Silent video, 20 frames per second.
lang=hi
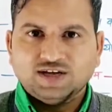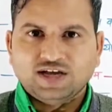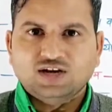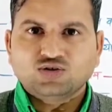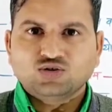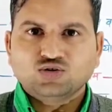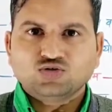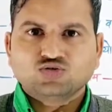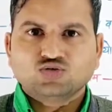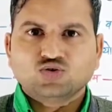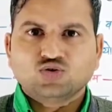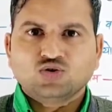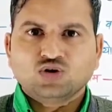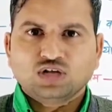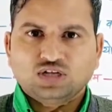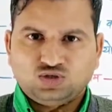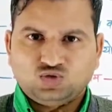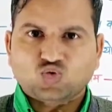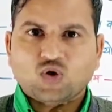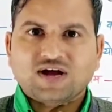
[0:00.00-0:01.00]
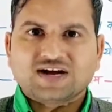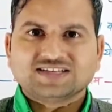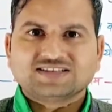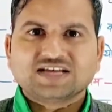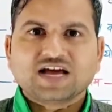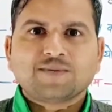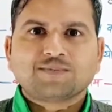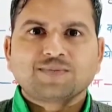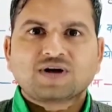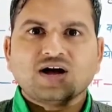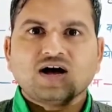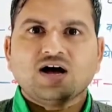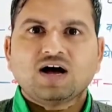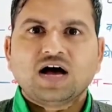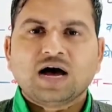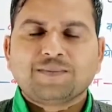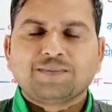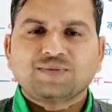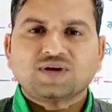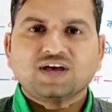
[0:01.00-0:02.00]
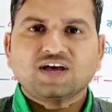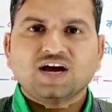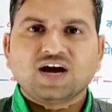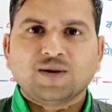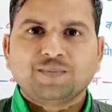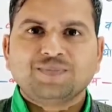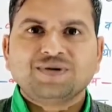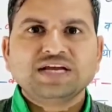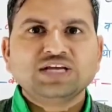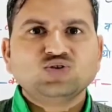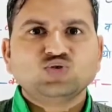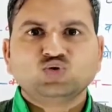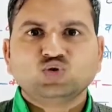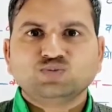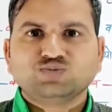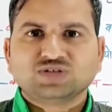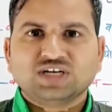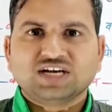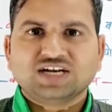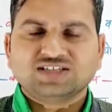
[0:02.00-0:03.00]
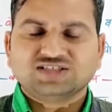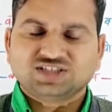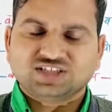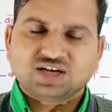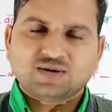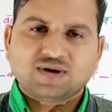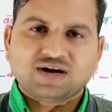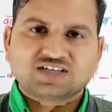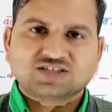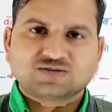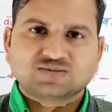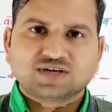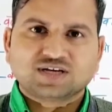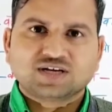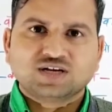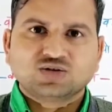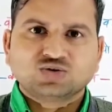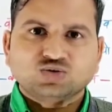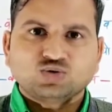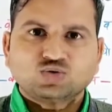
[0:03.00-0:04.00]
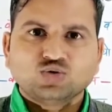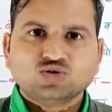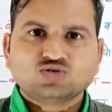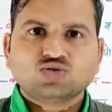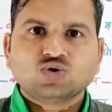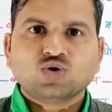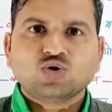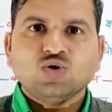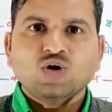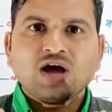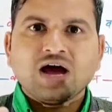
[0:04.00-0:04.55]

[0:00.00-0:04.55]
हेलो दोस्तों स्वागत है आपका आपके अपने यूट्यूब चैनल जी के बैट्स में तो दोस्तों